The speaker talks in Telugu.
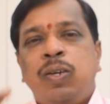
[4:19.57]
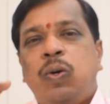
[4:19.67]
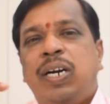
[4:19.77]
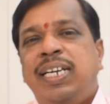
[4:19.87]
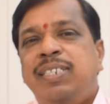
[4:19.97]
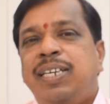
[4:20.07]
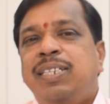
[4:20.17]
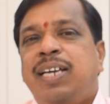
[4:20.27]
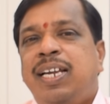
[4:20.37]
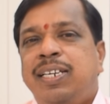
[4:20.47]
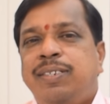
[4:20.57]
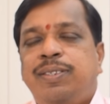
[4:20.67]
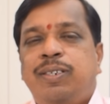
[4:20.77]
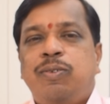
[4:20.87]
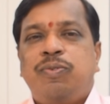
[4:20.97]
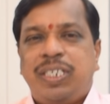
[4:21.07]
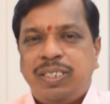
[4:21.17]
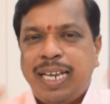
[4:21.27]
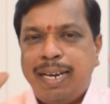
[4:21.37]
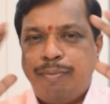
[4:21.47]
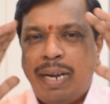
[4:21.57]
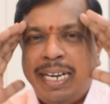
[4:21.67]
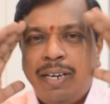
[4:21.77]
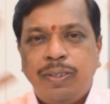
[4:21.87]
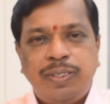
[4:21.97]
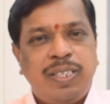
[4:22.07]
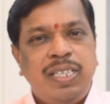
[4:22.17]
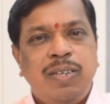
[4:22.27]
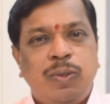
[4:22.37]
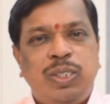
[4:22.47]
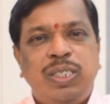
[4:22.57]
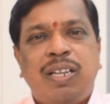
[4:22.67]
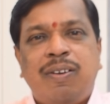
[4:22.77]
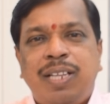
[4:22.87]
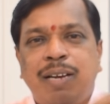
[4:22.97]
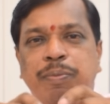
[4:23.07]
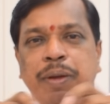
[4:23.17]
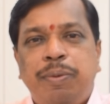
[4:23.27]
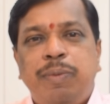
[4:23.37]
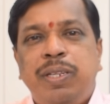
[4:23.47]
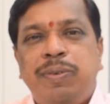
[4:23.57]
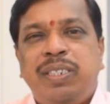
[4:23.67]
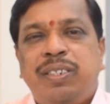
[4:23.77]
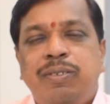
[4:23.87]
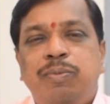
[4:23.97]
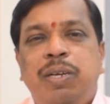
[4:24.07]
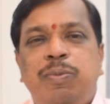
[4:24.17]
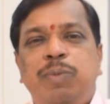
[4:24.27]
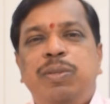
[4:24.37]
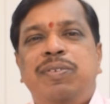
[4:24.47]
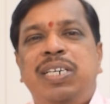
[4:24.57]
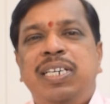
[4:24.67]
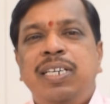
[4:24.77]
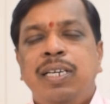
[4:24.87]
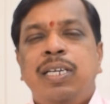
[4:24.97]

ఒక డిజైన్ తయారు చేస్తాడు ఫస్ట్ ఆయన మైండ్లో వస్తుంది వచ్చిన తర్వాత దాన్ని పేపర్ మీద పెడతాడు పేపర్ మీద పెట్టి